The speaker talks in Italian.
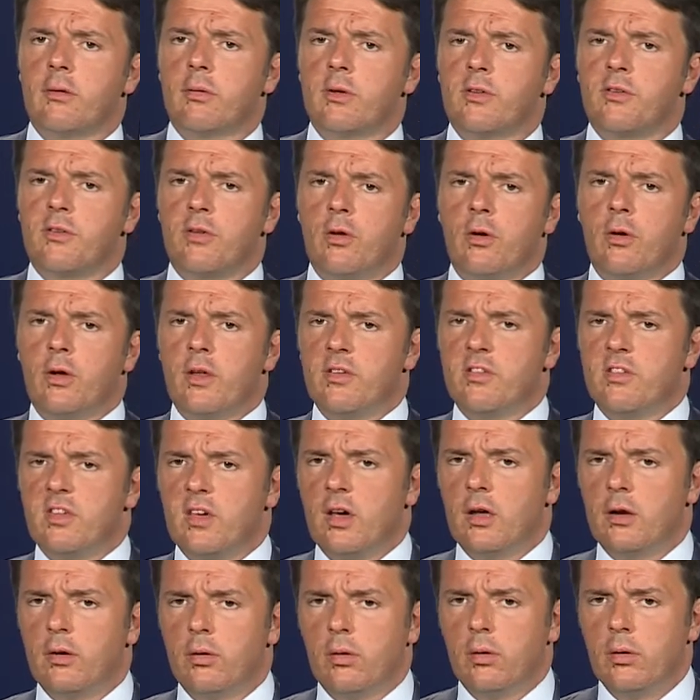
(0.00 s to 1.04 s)
questione
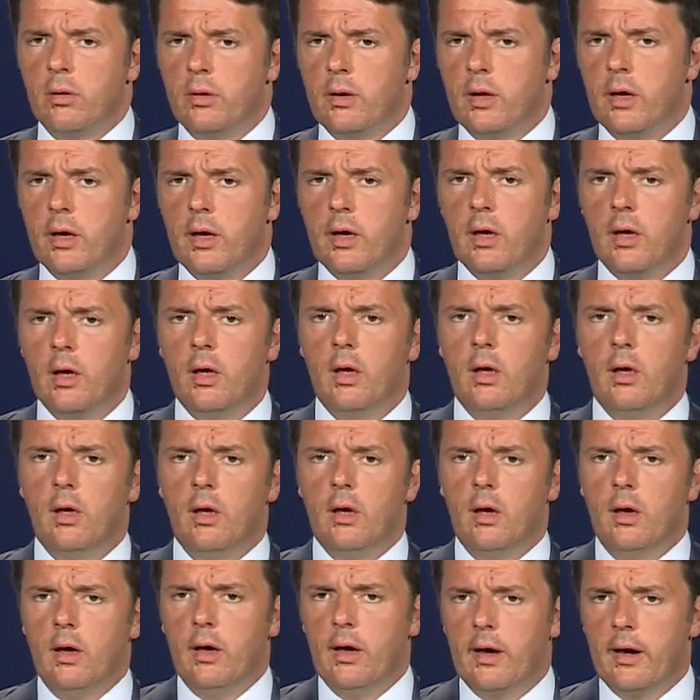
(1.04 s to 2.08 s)
sia non
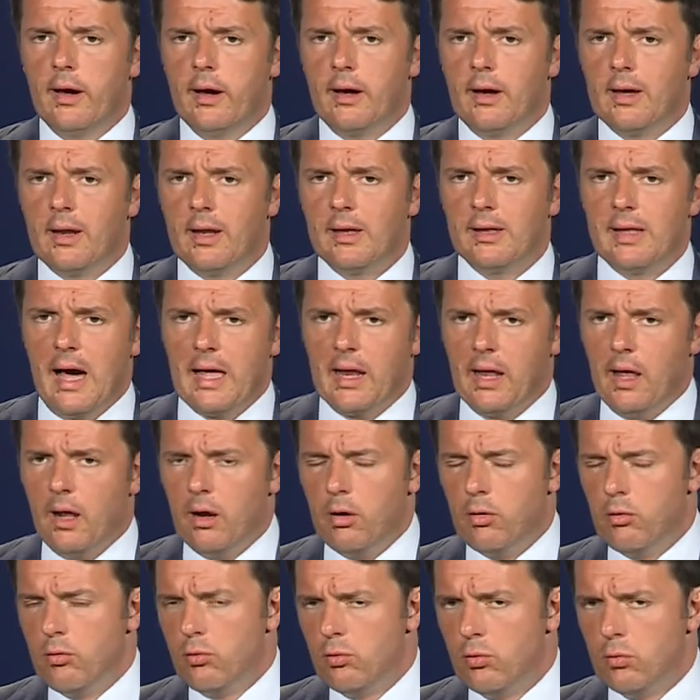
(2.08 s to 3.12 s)
eh, gridare
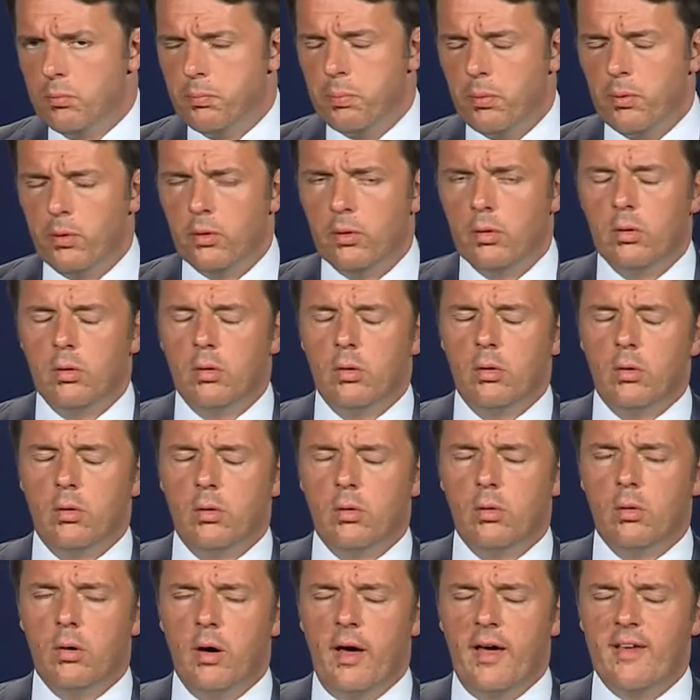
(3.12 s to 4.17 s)
al lupo
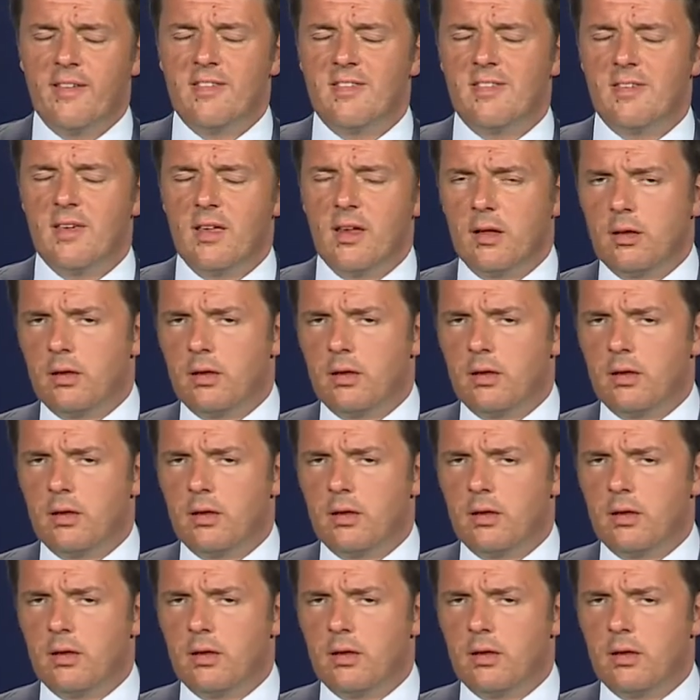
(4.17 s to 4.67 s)
o essere